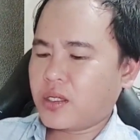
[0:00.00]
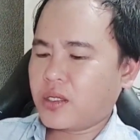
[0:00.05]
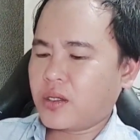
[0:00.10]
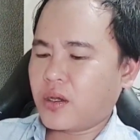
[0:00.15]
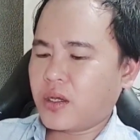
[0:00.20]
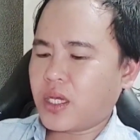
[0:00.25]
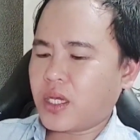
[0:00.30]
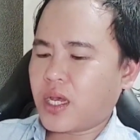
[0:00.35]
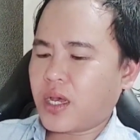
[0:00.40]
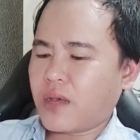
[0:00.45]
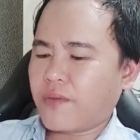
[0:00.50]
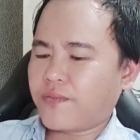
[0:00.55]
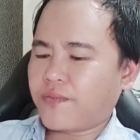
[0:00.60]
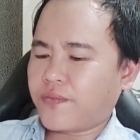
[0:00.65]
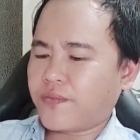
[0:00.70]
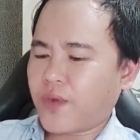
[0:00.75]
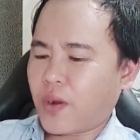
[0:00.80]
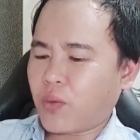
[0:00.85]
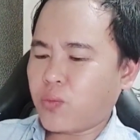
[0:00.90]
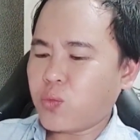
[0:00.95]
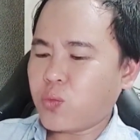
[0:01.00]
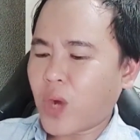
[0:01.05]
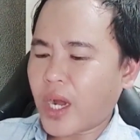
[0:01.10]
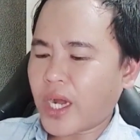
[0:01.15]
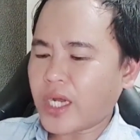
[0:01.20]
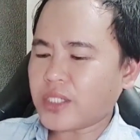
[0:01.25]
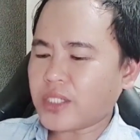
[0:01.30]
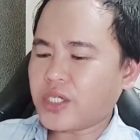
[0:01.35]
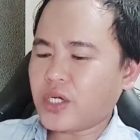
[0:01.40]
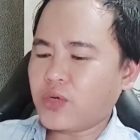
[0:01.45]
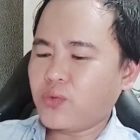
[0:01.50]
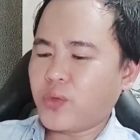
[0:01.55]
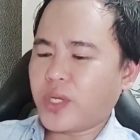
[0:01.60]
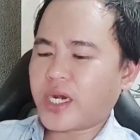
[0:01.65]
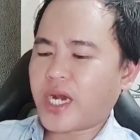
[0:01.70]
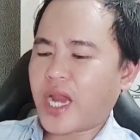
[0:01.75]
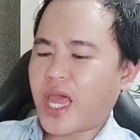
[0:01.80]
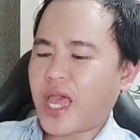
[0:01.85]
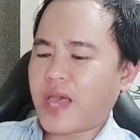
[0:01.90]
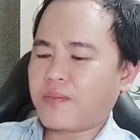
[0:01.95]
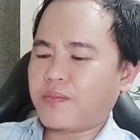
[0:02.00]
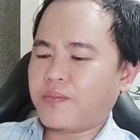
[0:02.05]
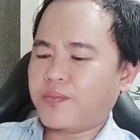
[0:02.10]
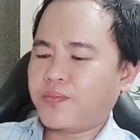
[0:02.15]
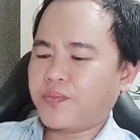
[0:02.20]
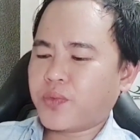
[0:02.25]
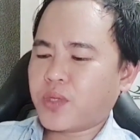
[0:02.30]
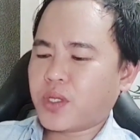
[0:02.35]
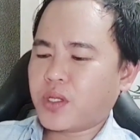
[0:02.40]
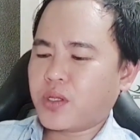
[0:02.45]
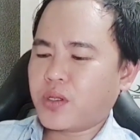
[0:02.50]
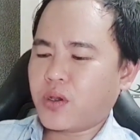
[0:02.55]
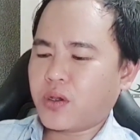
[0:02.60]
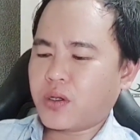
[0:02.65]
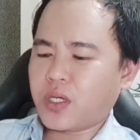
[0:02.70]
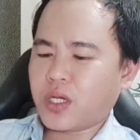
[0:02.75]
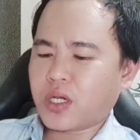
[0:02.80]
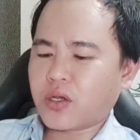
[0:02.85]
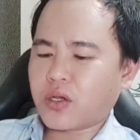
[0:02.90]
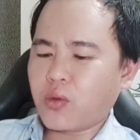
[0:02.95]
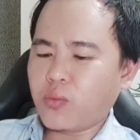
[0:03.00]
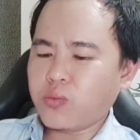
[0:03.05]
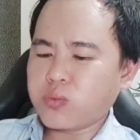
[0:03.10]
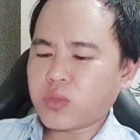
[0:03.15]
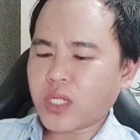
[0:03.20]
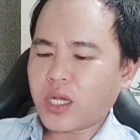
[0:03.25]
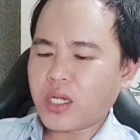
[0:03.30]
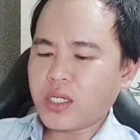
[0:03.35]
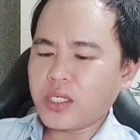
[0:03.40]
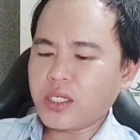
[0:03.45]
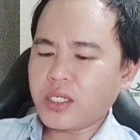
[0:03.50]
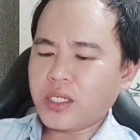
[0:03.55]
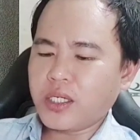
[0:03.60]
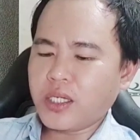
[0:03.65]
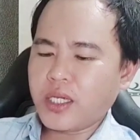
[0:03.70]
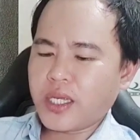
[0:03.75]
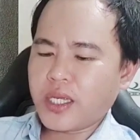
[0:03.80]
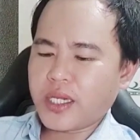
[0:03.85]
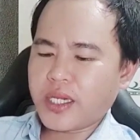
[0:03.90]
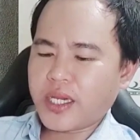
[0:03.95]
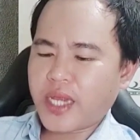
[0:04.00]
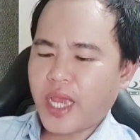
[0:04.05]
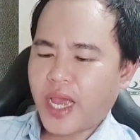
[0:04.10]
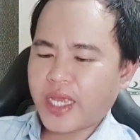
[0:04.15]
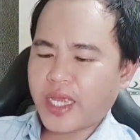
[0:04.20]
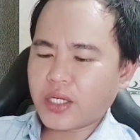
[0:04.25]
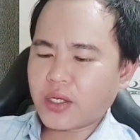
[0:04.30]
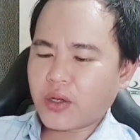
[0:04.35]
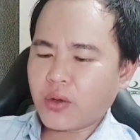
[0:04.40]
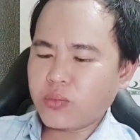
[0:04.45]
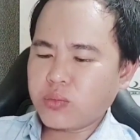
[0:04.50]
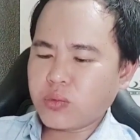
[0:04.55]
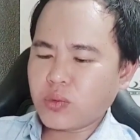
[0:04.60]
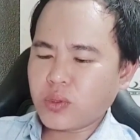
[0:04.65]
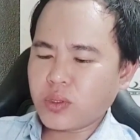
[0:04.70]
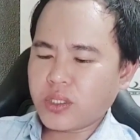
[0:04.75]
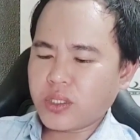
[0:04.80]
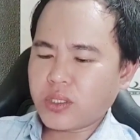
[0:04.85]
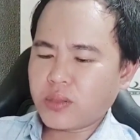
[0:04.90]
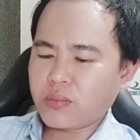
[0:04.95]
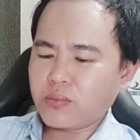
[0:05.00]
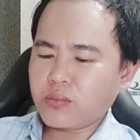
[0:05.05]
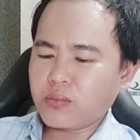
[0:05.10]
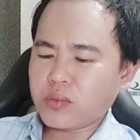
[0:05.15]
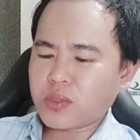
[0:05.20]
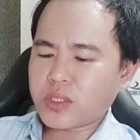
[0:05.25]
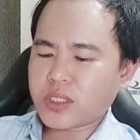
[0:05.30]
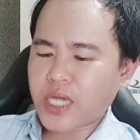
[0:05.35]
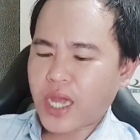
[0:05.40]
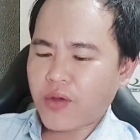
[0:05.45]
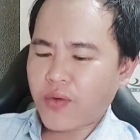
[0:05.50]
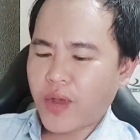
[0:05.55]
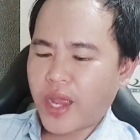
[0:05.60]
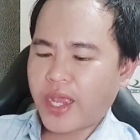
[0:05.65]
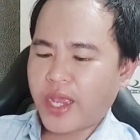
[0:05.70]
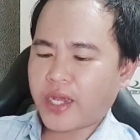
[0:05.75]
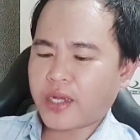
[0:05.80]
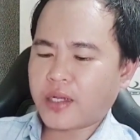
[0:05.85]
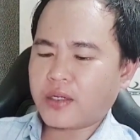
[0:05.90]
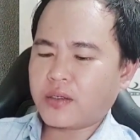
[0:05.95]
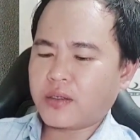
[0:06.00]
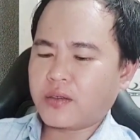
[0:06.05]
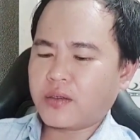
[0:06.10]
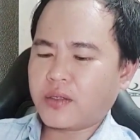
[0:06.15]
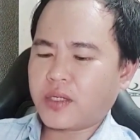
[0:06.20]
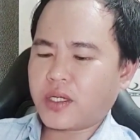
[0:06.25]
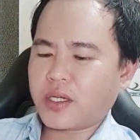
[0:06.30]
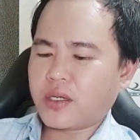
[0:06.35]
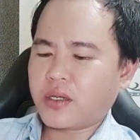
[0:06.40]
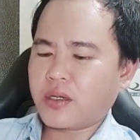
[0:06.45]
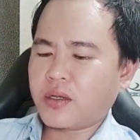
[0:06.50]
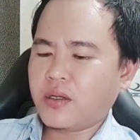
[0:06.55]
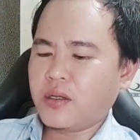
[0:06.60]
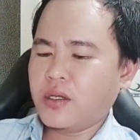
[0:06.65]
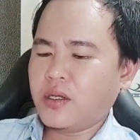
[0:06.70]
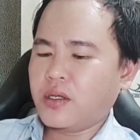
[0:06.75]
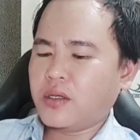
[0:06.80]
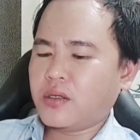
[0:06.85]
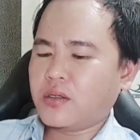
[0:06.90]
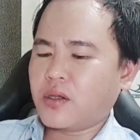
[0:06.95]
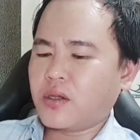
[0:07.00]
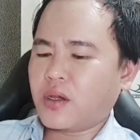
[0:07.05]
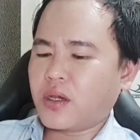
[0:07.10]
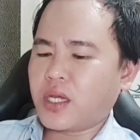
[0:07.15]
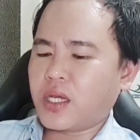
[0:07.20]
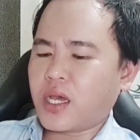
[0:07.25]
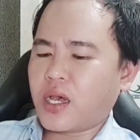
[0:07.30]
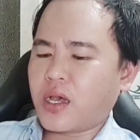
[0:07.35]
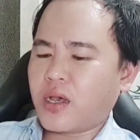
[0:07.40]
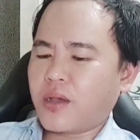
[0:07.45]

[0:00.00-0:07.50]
rồi ờ, phỏng vấn xin việc làm rồi ờ, cúng tới giải cúng sao hạn à, rồi